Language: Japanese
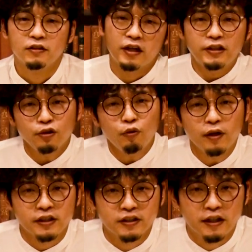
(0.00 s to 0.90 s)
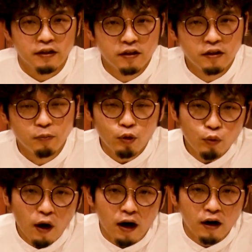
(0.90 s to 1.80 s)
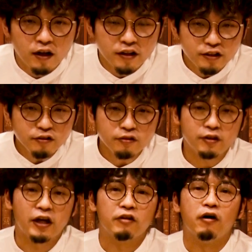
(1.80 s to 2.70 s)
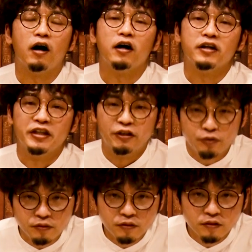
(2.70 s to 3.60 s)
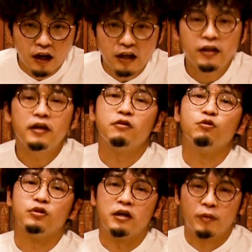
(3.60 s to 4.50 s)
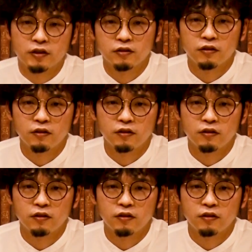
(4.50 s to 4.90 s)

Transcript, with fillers: 結論はですね、僕は幽霊はいる派でございます。